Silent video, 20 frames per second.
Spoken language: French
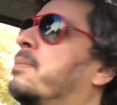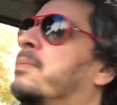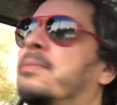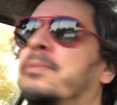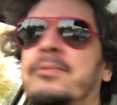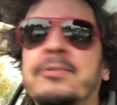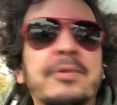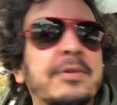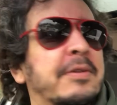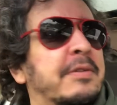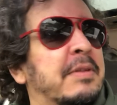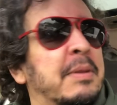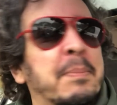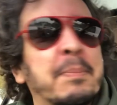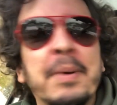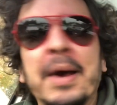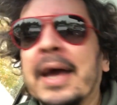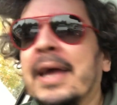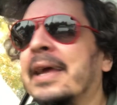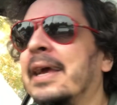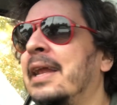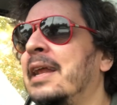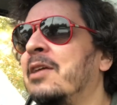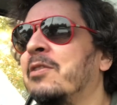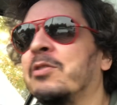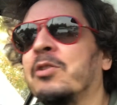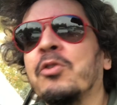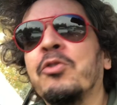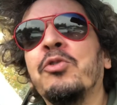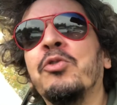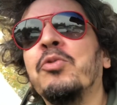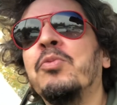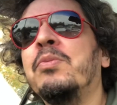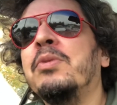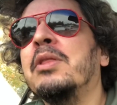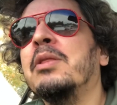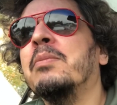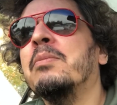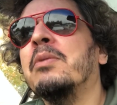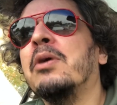je ne sais pas quel est son
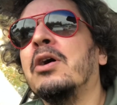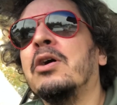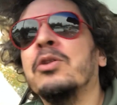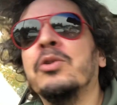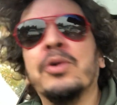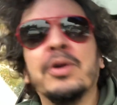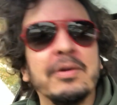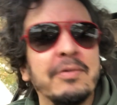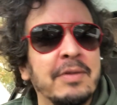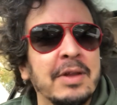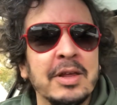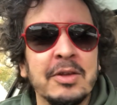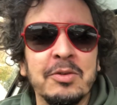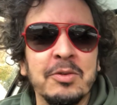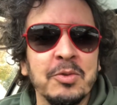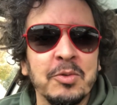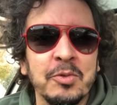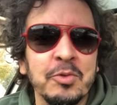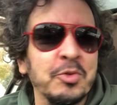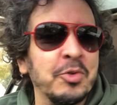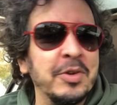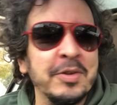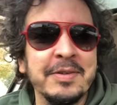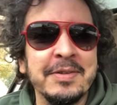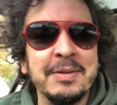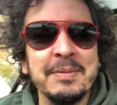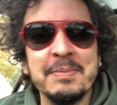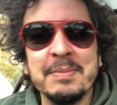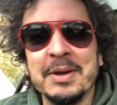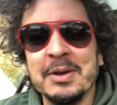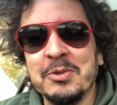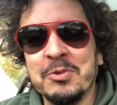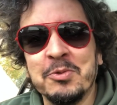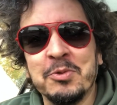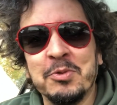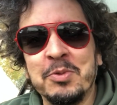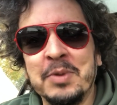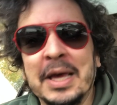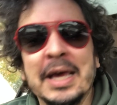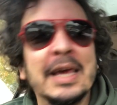cheminement de réflexion. Je ne sais pas. Je
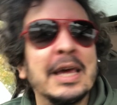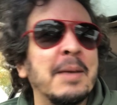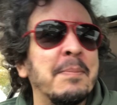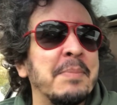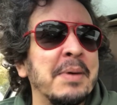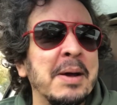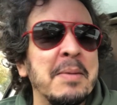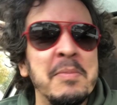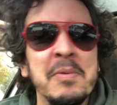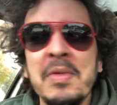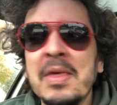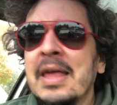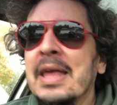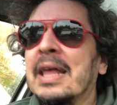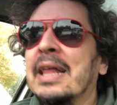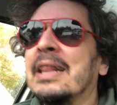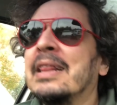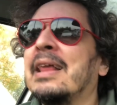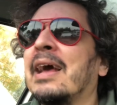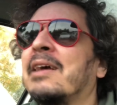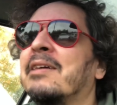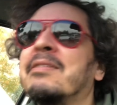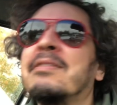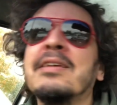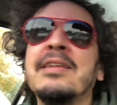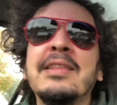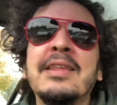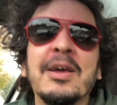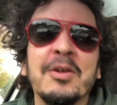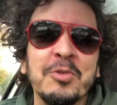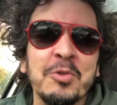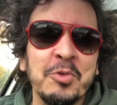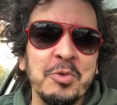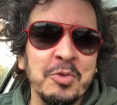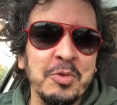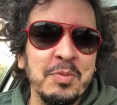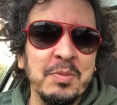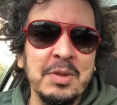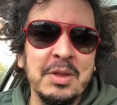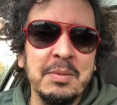suis incapable d'accéder à ce
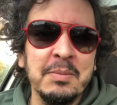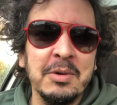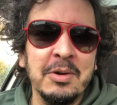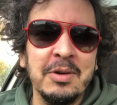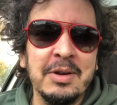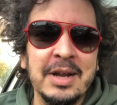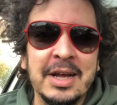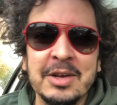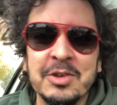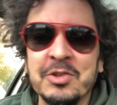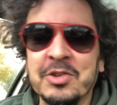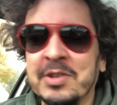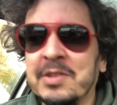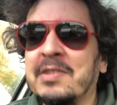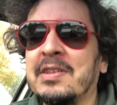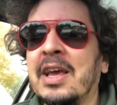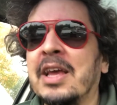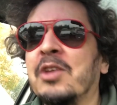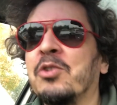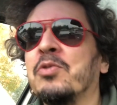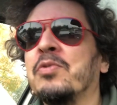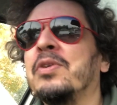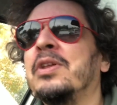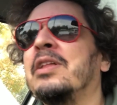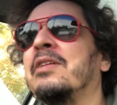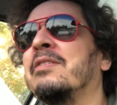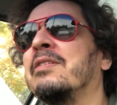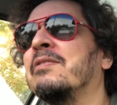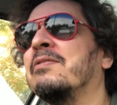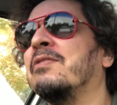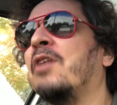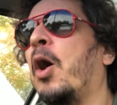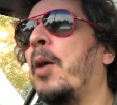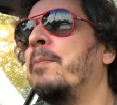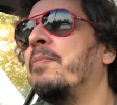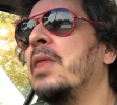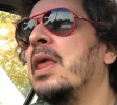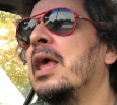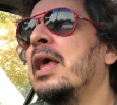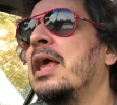cheminement-là. J'essaye, je fais des efforts.
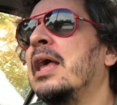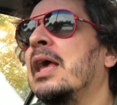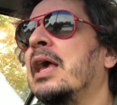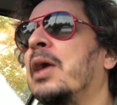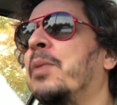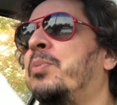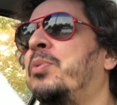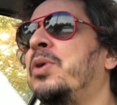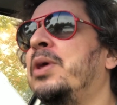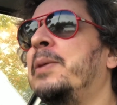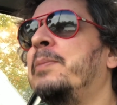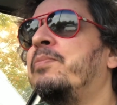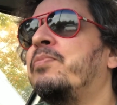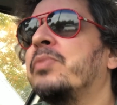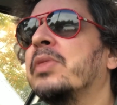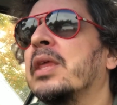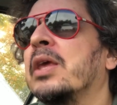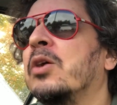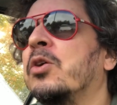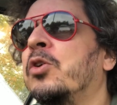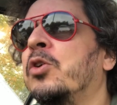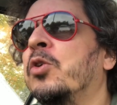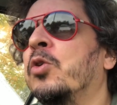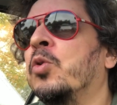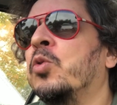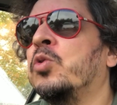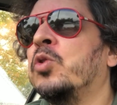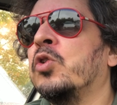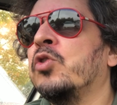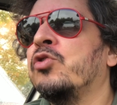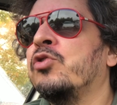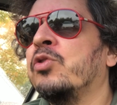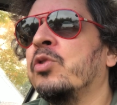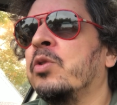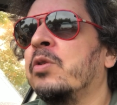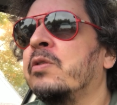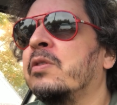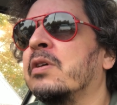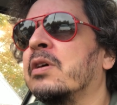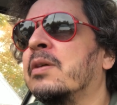Et puis, euh, autre
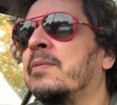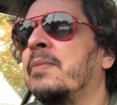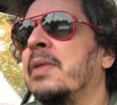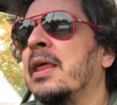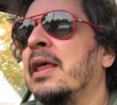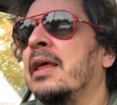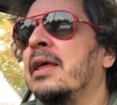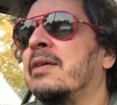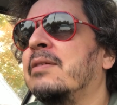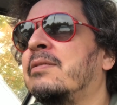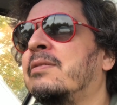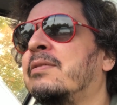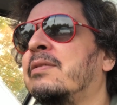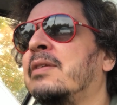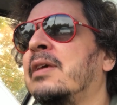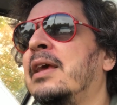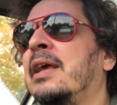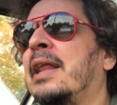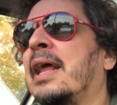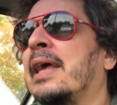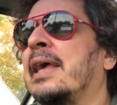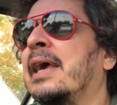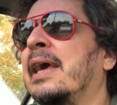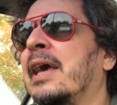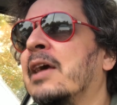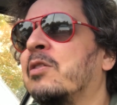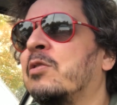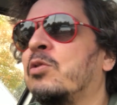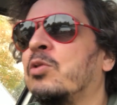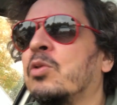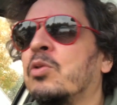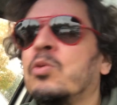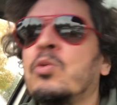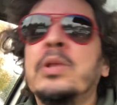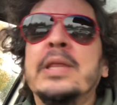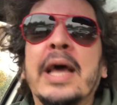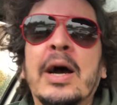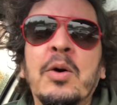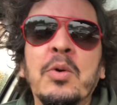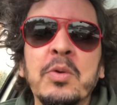chose, c'est la création
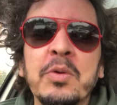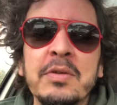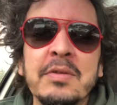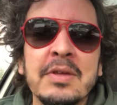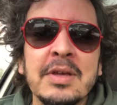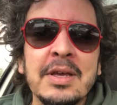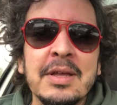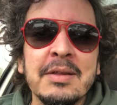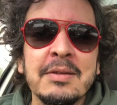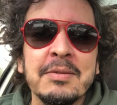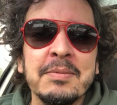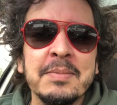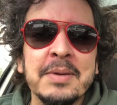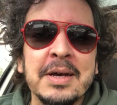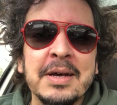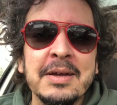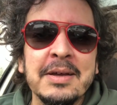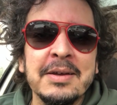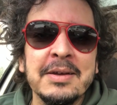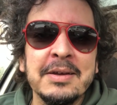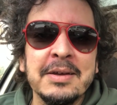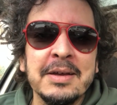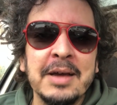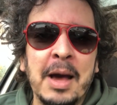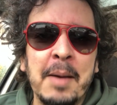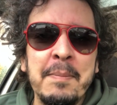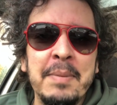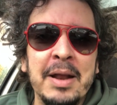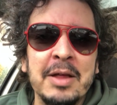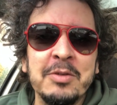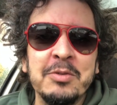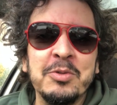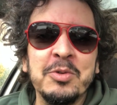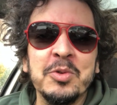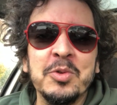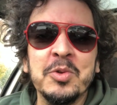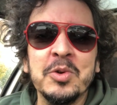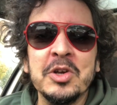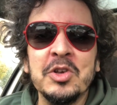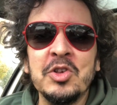d'une AOC, n'est-ce pas euh,
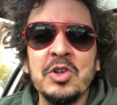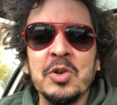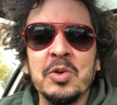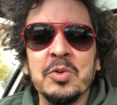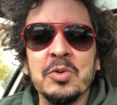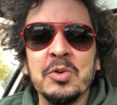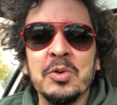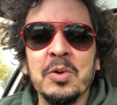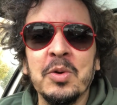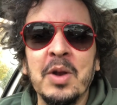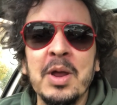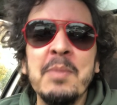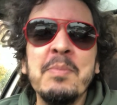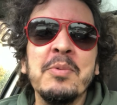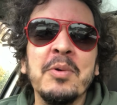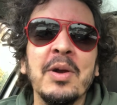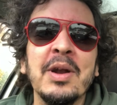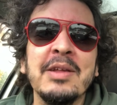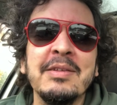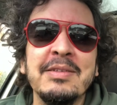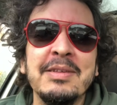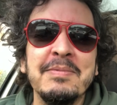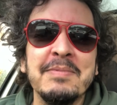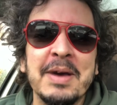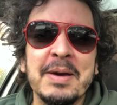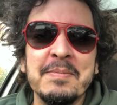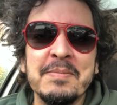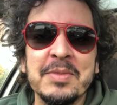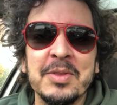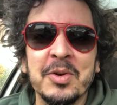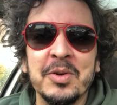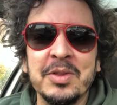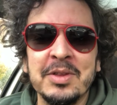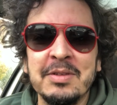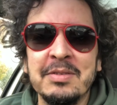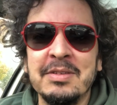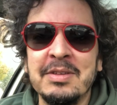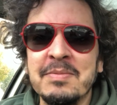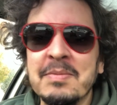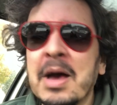Appellation d'origine contrôlée pour les imams. Donc
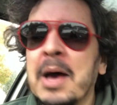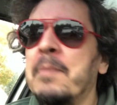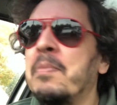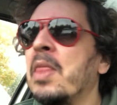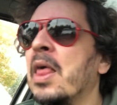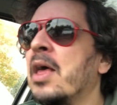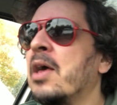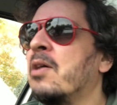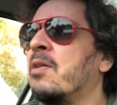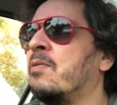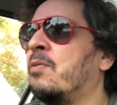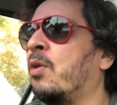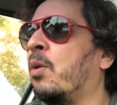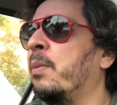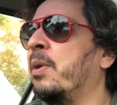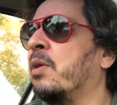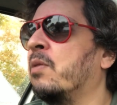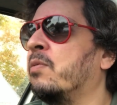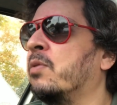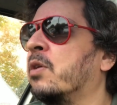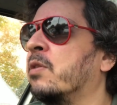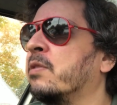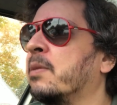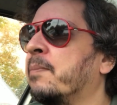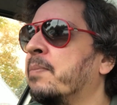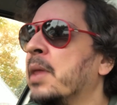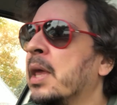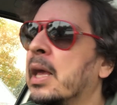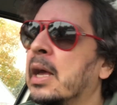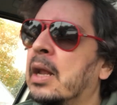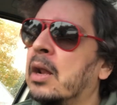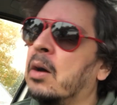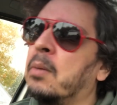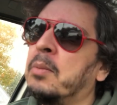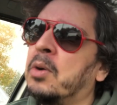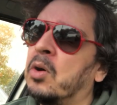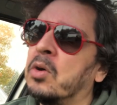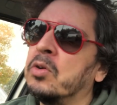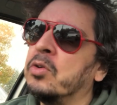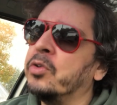des imams formés en France. Alors
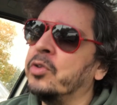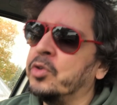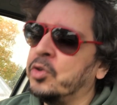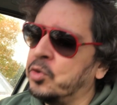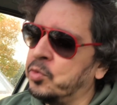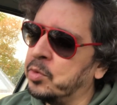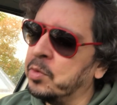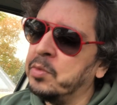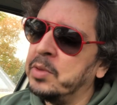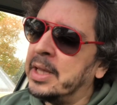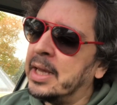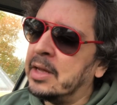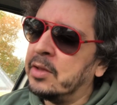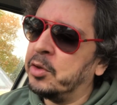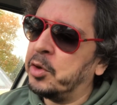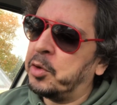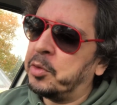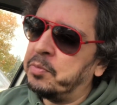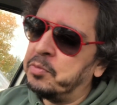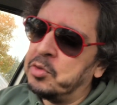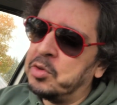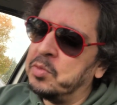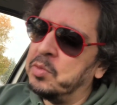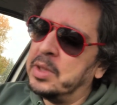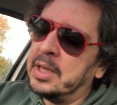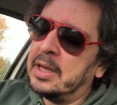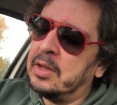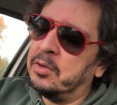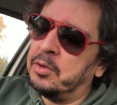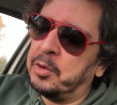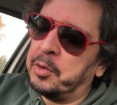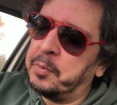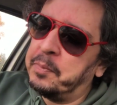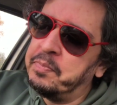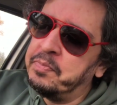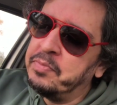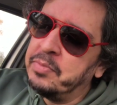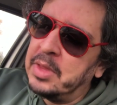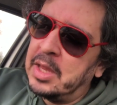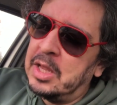bon, euh, je vais vous dire un truc. Je vais vous dire un truc.
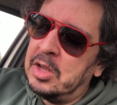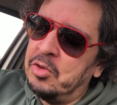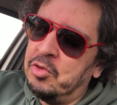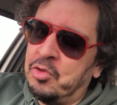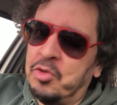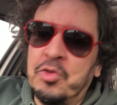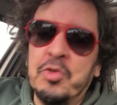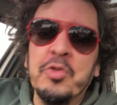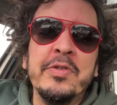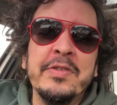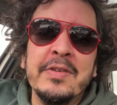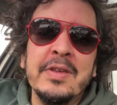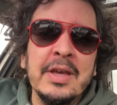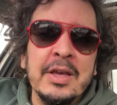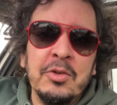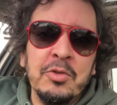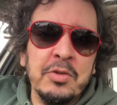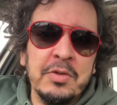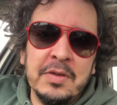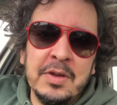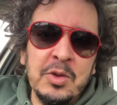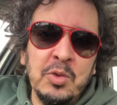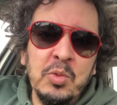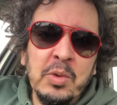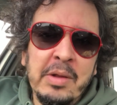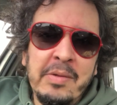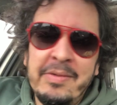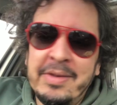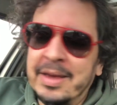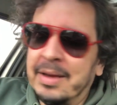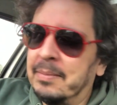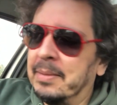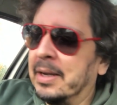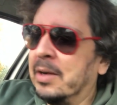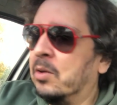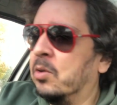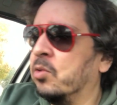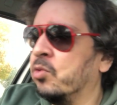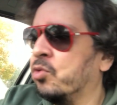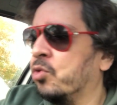Je, sais, je sais d'où il vient,
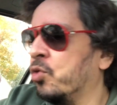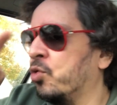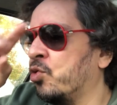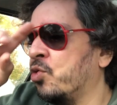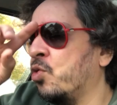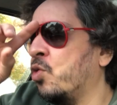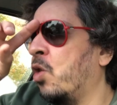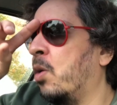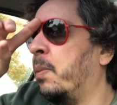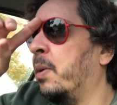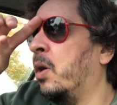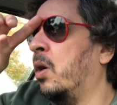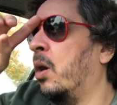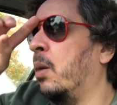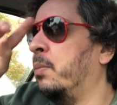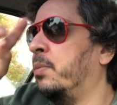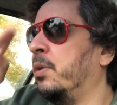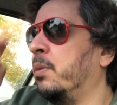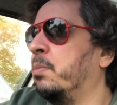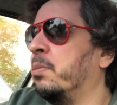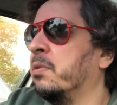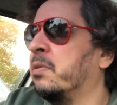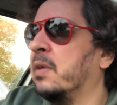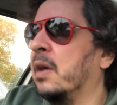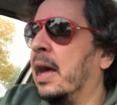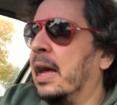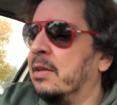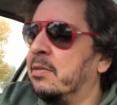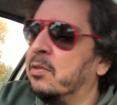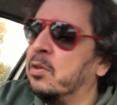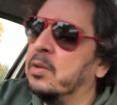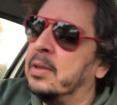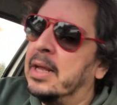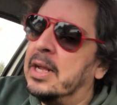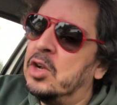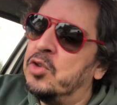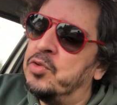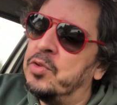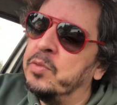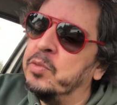Macron. Je, je, comprends un petit peu ça
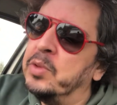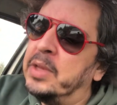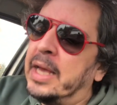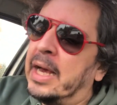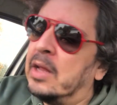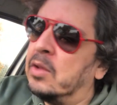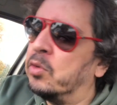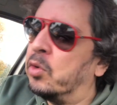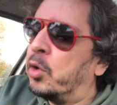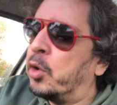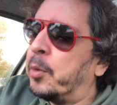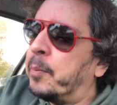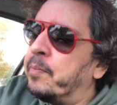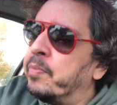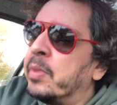rationnel. Je vais vous dire un truc.